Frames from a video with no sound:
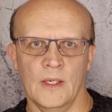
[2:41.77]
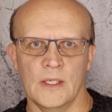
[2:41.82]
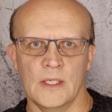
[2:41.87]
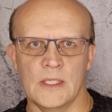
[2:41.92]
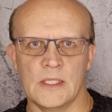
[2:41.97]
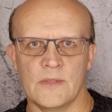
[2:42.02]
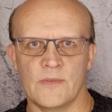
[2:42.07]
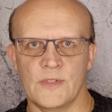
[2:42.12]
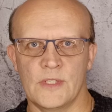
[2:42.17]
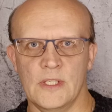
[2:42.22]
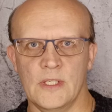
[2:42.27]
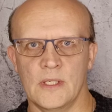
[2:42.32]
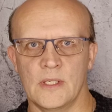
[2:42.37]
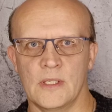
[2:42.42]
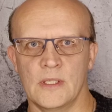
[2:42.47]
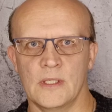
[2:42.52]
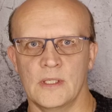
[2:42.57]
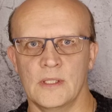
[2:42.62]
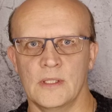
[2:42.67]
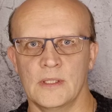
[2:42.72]
Из
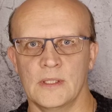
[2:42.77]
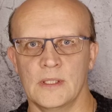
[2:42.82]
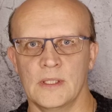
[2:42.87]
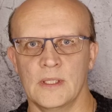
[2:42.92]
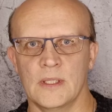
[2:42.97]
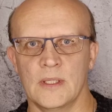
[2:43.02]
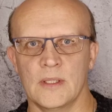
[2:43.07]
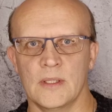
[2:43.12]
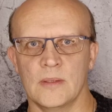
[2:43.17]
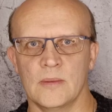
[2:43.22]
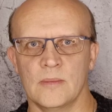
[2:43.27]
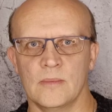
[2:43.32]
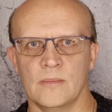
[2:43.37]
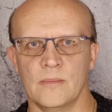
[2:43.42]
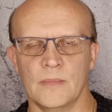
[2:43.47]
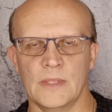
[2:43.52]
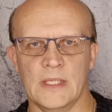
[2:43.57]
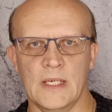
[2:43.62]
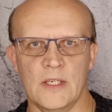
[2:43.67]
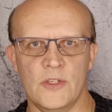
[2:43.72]
всех
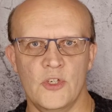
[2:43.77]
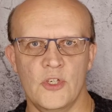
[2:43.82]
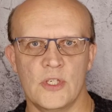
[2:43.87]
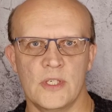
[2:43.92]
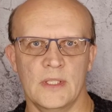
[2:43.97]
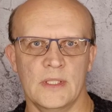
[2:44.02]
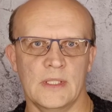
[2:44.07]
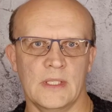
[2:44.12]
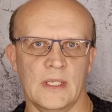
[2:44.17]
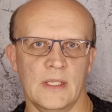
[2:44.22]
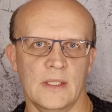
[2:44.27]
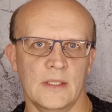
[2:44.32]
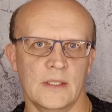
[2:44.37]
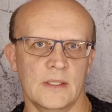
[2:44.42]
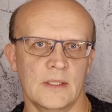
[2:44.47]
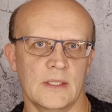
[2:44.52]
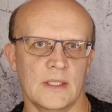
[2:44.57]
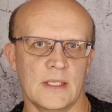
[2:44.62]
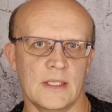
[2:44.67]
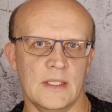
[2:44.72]
многочисленных
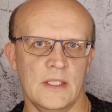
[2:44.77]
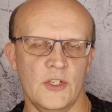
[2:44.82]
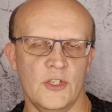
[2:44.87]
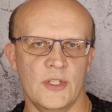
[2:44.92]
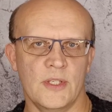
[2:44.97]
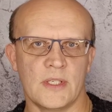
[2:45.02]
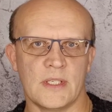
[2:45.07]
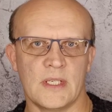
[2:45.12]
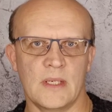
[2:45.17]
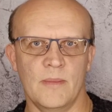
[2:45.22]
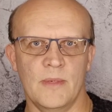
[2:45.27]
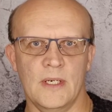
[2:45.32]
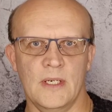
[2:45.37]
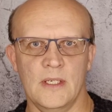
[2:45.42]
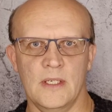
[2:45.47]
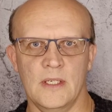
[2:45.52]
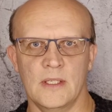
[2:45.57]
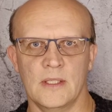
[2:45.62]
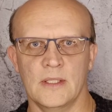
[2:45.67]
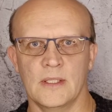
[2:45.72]
различных
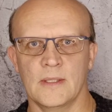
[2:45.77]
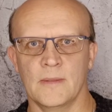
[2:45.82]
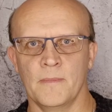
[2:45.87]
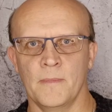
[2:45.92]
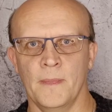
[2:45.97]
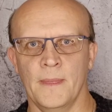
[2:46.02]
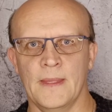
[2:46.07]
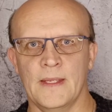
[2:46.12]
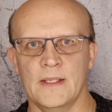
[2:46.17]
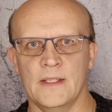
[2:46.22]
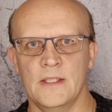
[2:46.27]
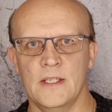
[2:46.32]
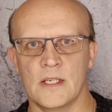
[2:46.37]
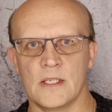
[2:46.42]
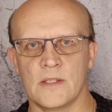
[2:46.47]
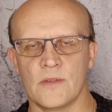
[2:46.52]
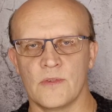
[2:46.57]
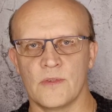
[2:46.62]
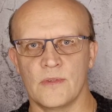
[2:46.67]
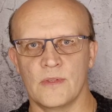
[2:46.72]
собраний
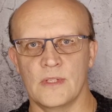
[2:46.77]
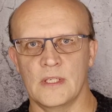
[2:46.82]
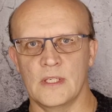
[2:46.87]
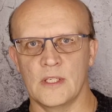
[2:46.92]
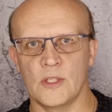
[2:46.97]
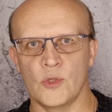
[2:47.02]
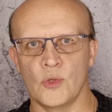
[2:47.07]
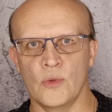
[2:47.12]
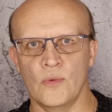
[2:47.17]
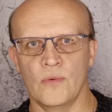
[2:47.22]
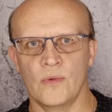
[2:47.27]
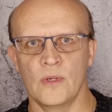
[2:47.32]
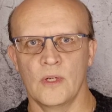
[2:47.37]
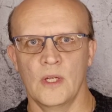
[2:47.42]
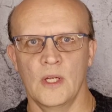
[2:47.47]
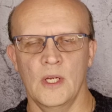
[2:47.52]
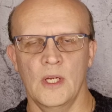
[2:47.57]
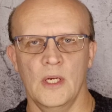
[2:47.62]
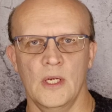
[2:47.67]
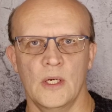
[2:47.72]
текстов святых отцов
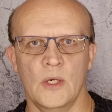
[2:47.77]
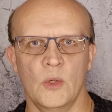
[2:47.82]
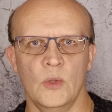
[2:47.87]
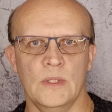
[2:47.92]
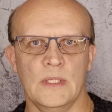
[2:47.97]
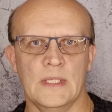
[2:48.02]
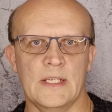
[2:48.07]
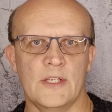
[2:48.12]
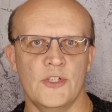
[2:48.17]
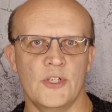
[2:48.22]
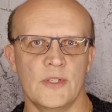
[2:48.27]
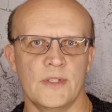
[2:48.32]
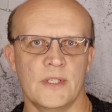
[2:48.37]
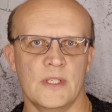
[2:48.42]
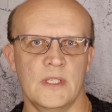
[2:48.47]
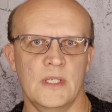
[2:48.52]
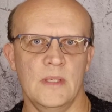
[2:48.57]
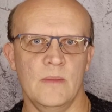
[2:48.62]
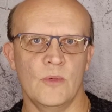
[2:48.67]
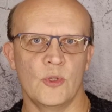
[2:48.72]
он отличался
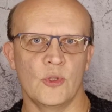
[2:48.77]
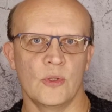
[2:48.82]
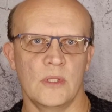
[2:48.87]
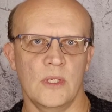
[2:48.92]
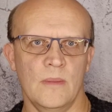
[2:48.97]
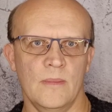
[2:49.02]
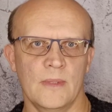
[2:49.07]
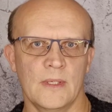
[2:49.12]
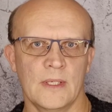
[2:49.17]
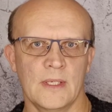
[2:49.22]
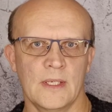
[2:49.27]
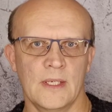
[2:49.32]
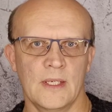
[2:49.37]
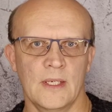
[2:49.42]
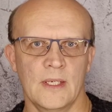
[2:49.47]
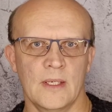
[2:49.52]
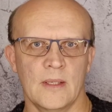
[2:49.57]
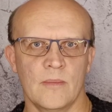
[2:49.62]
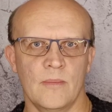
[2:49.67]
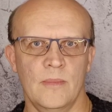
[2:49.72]
тем, что там
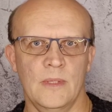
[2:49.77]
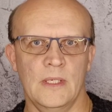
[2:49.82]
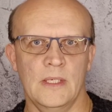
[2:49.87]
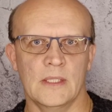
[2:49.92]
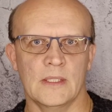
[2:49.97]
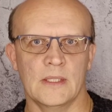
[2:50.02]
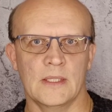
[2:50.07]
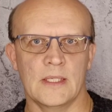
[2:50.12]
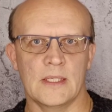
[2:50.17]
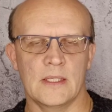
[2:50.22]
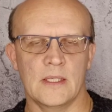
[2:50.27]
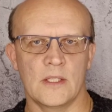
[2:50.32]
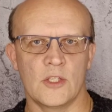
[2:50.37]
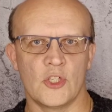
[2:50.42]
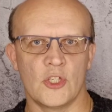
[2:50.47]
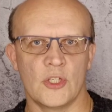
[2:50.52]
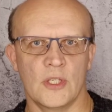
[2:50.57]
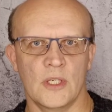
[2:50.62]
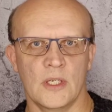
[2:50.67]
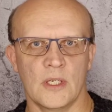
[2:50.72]
были
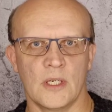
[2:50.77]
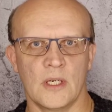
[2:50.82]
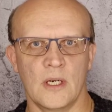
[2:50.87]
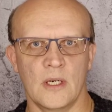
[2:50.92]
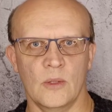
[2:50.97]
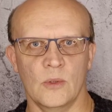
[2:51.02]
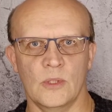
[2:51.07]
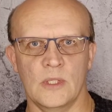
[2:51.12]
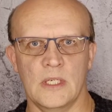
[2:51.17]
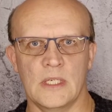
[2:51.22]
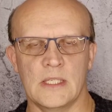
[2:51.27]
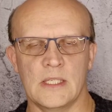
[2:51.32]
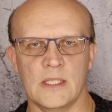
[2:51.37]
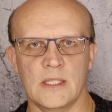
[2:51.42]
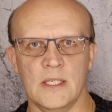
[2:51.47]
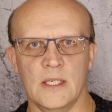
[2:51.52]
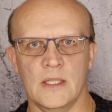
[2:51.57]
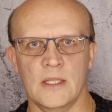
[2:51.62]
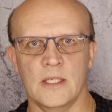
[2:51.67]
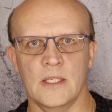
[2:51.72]
достаточно короткие
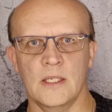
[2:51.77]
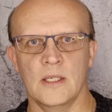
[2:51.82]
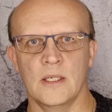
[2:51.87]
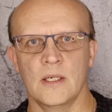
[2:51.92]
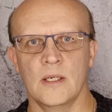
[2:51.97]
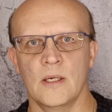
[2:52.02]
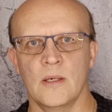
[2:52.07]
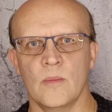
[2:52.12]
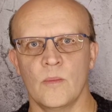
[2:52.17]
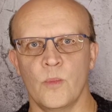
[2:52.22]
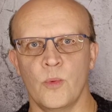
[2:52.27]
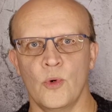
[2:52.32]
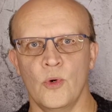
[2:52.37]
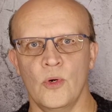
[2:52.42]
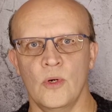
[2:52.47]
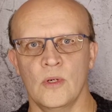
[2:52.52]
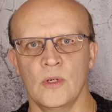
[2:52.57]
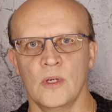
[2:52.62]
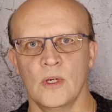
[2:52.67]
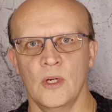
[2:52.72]
цитаты
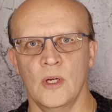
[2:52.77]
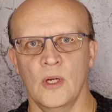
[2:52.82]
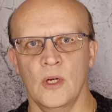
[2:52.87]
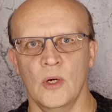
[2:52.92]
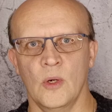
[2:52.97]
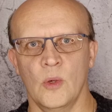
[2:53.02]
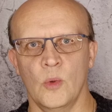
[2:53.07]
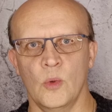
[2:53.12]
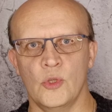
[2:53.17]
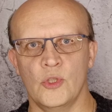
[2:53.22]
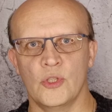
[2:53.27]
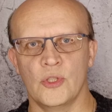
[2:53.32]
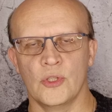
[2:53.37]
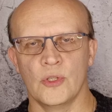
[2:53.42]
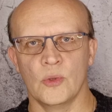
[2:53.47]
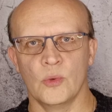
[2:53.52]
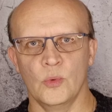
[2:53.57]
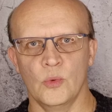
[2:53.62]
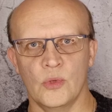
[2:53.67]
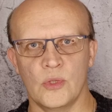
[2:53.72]
по очень
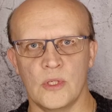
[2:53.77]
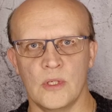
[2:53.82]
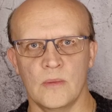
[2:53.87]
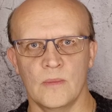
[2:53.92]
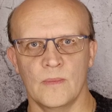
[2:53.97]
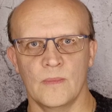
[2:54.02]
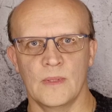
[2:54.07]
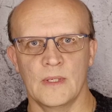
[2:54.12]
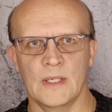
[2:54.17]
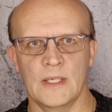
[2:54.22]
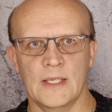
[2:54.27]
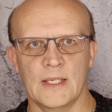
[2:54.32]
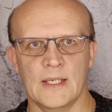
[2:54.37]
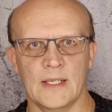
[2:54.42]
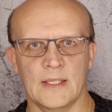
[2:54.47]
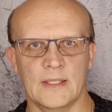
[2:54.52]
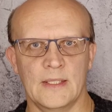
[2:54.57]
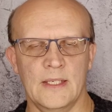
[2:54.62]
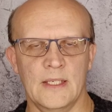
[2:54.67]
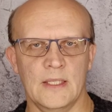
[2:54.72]
узким
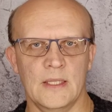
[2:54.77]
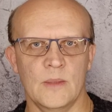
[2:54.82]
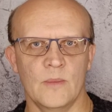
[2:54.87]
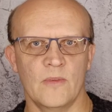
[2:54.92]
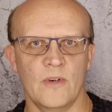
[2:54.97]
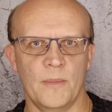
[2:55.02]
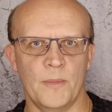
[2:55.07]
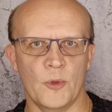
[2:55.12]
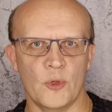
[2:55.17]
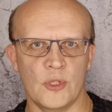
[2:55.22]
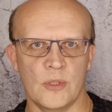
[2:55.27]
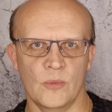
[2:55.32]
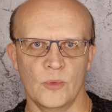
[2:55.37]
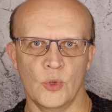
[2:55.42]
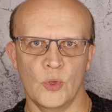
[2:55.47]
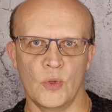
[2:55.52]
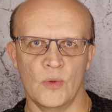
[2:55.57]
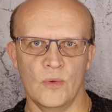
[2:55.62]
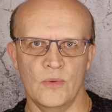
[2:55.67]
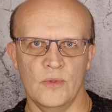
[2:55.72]
конкретным вопросам
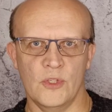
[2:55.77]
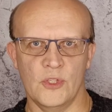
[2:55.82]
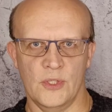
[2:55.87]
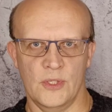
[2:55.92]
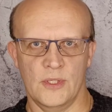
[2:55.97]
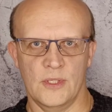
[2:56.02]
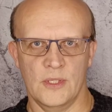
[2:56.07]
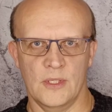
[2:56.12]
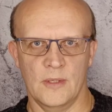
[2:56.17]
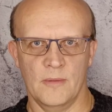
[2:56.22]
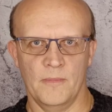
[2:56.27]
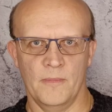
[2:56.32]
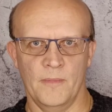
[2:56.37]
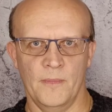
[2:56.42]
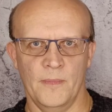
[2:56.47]
духовной жизни.